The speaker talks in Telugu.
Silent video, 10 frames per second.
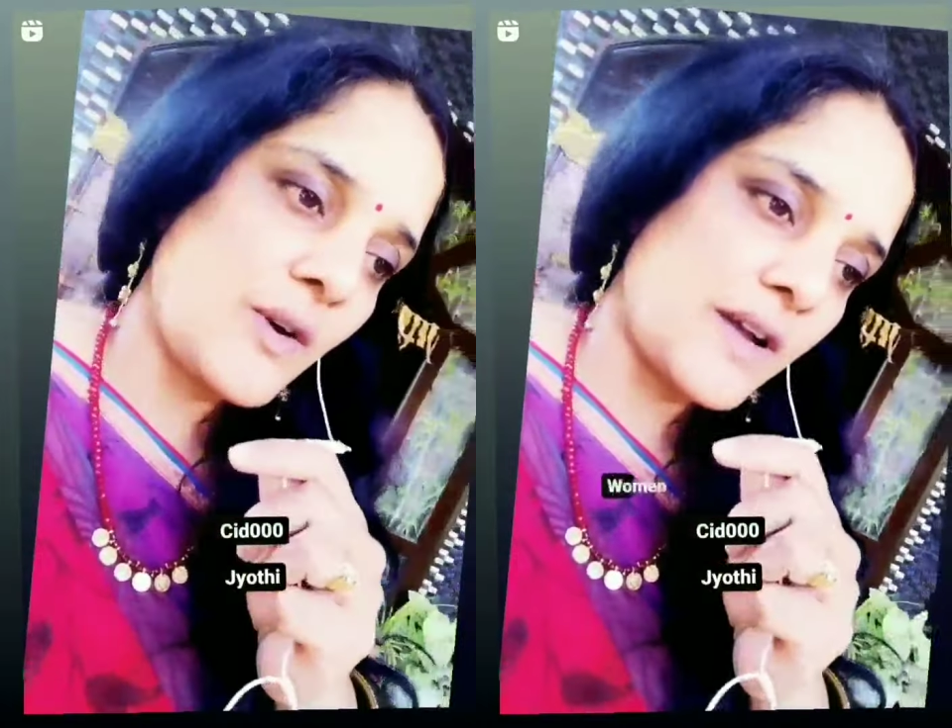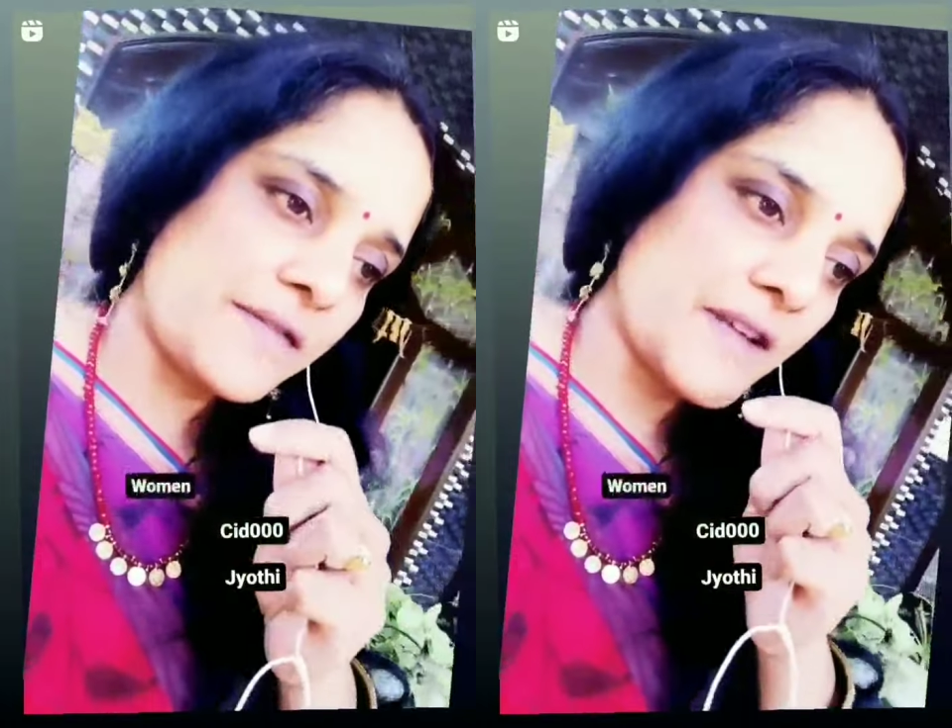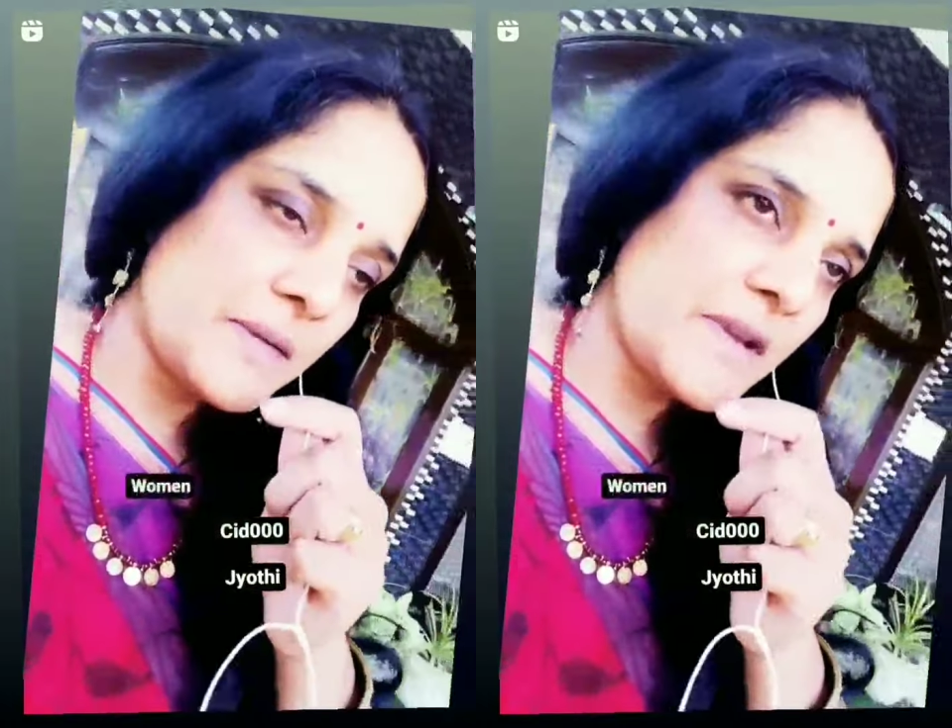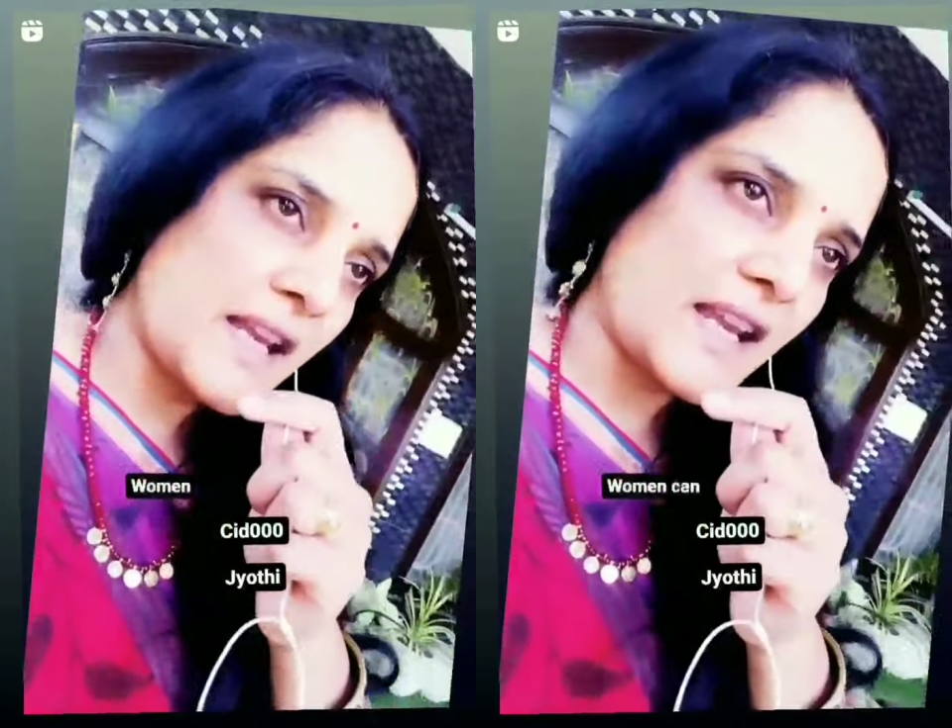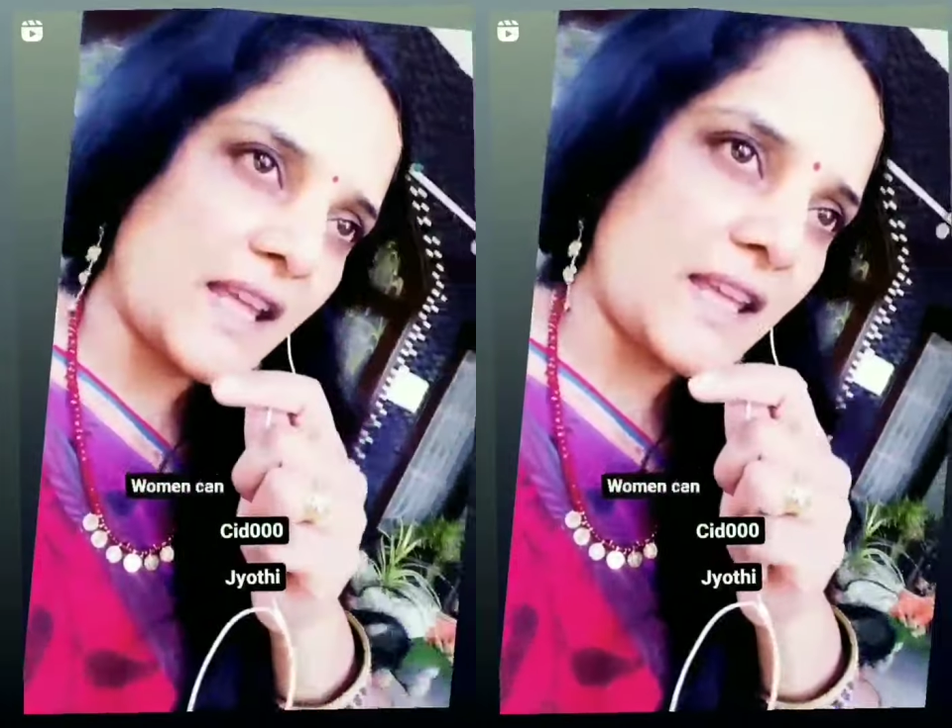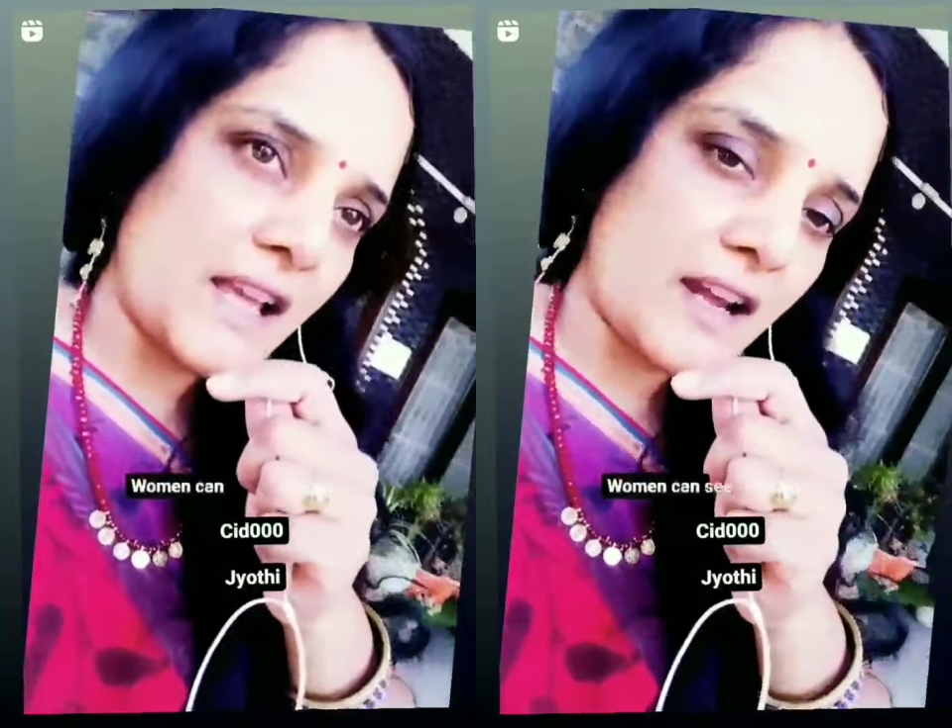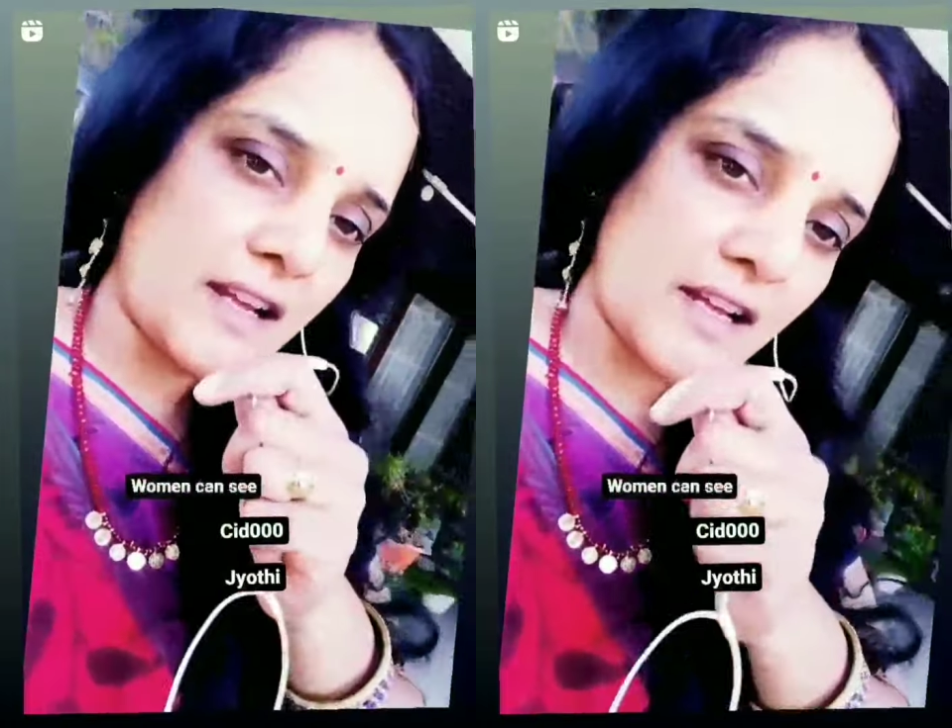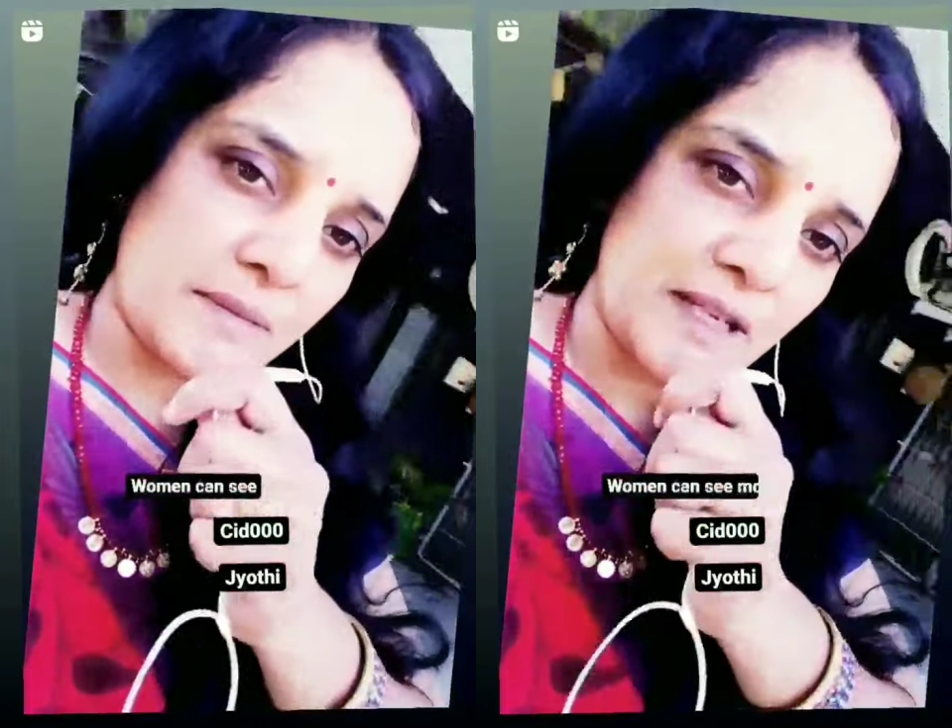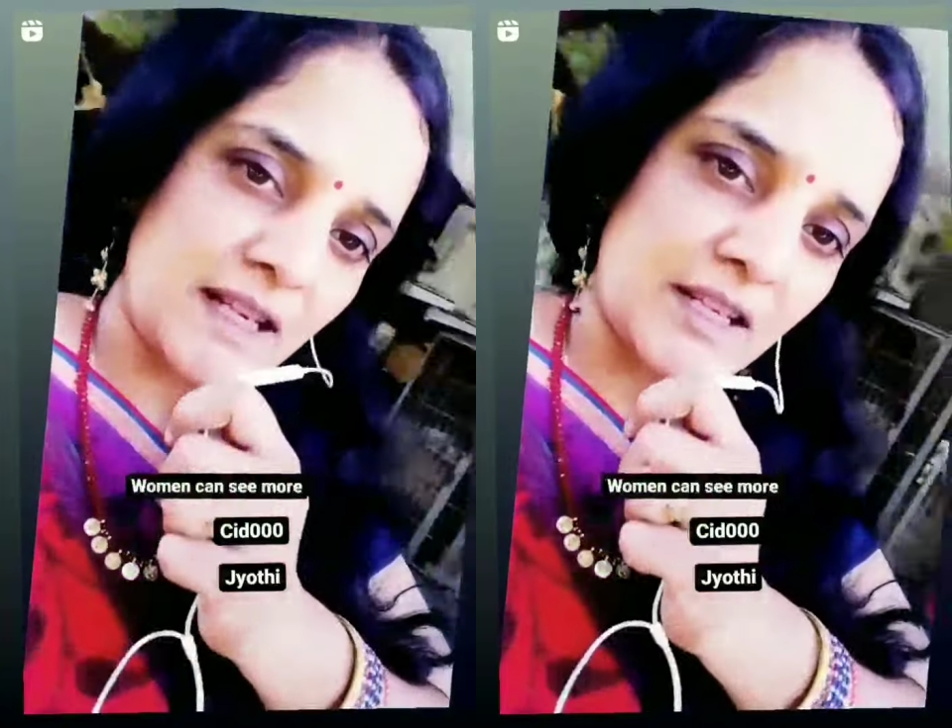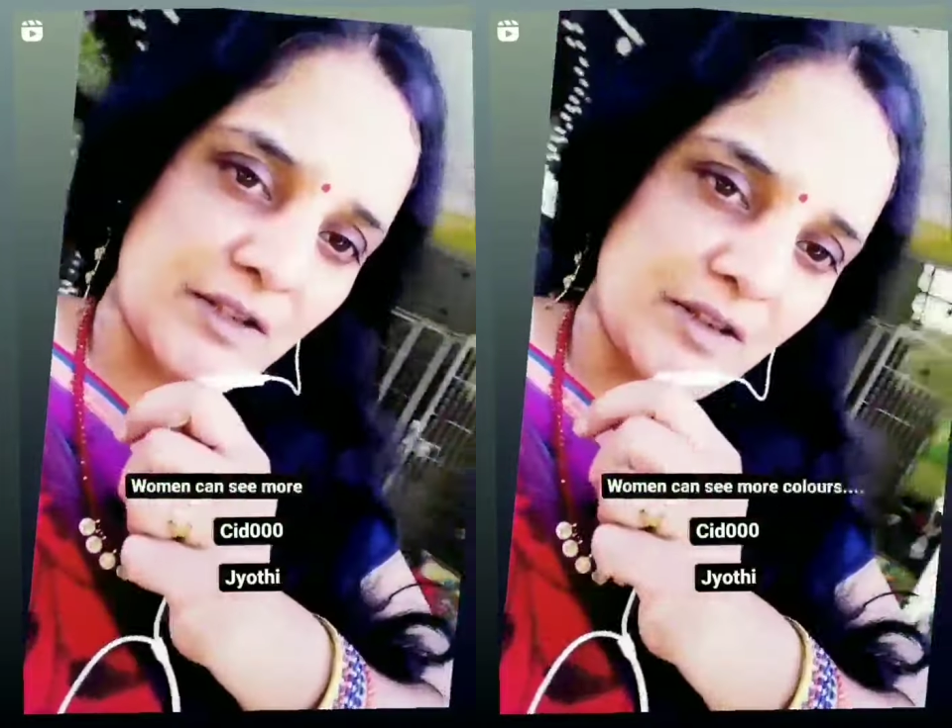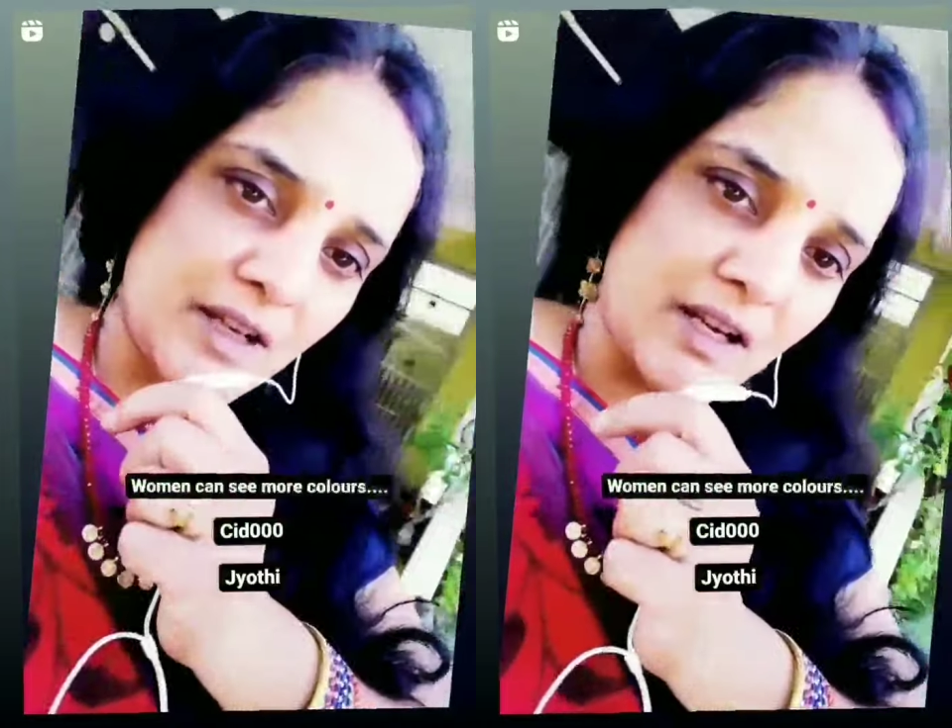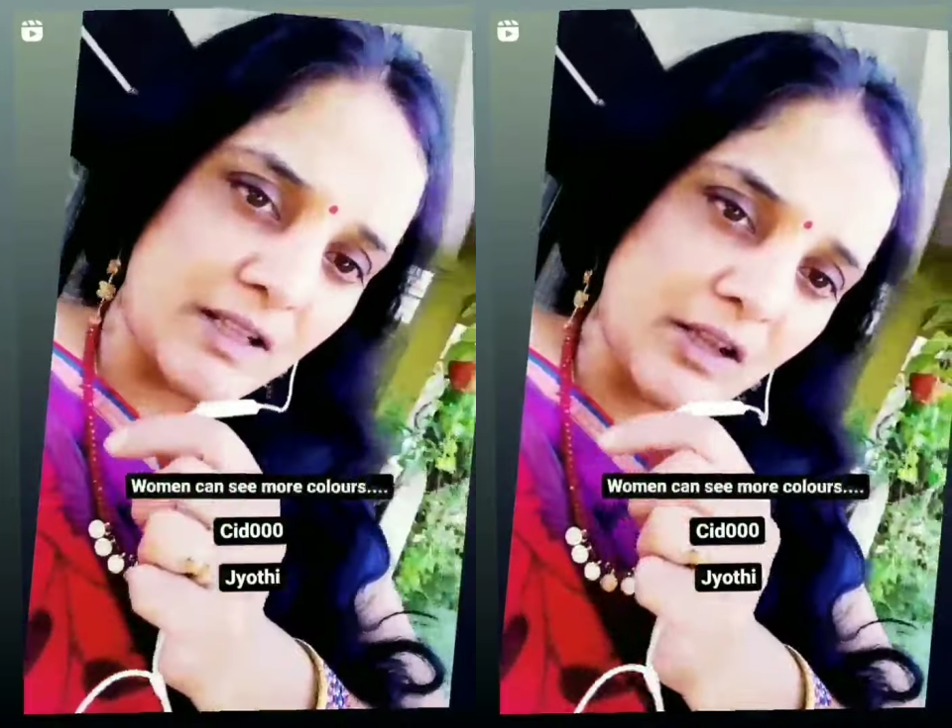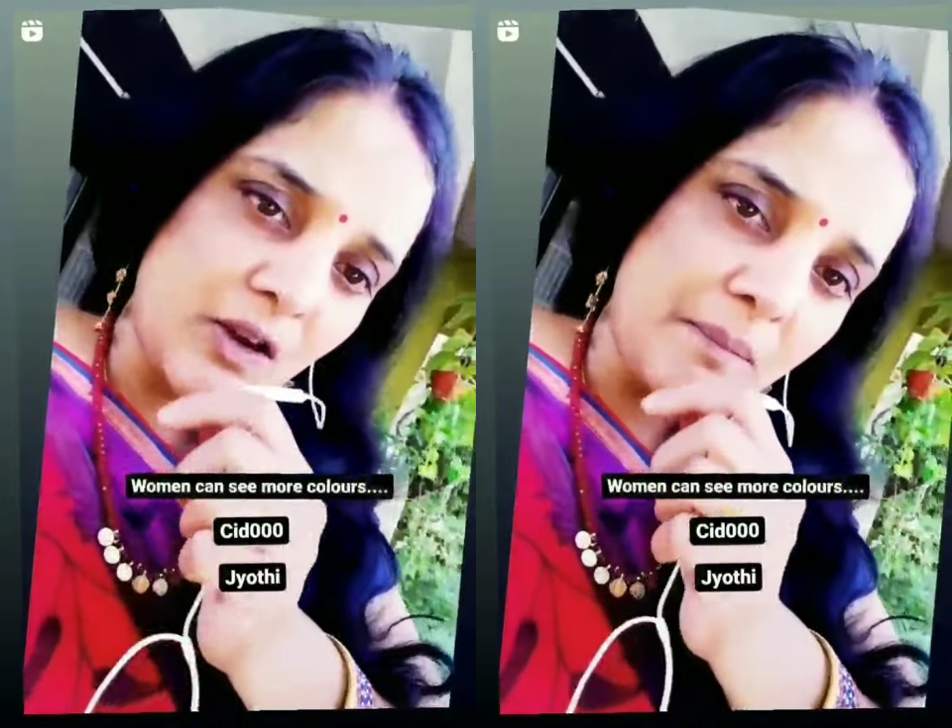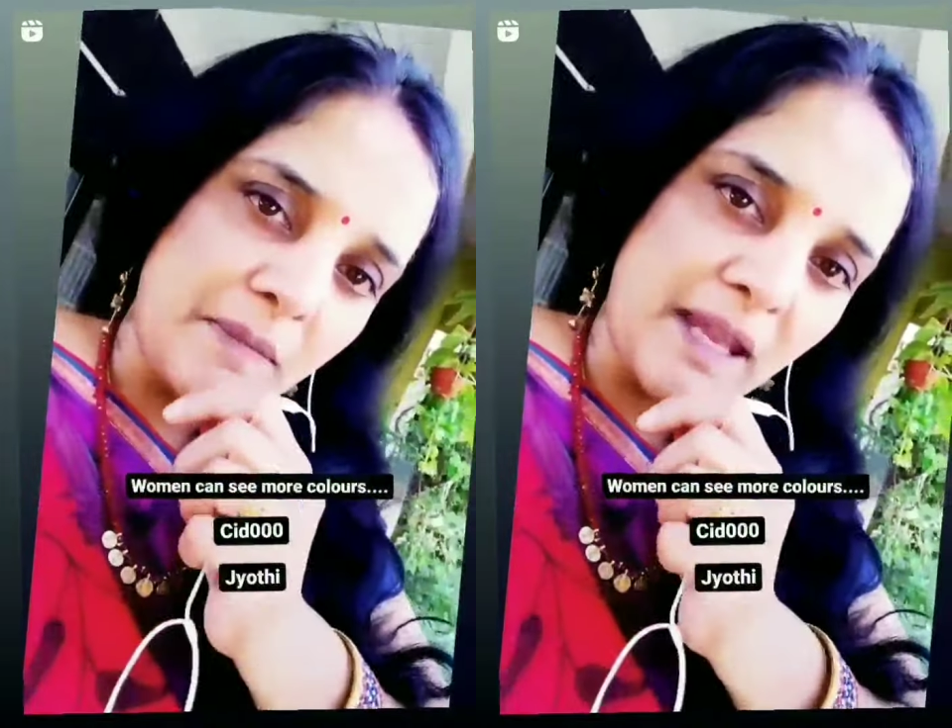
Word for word: ఒక ఫీమేల్ అయి హండ్రెడ్ మిలియన్ చూడగలిగితే ఒక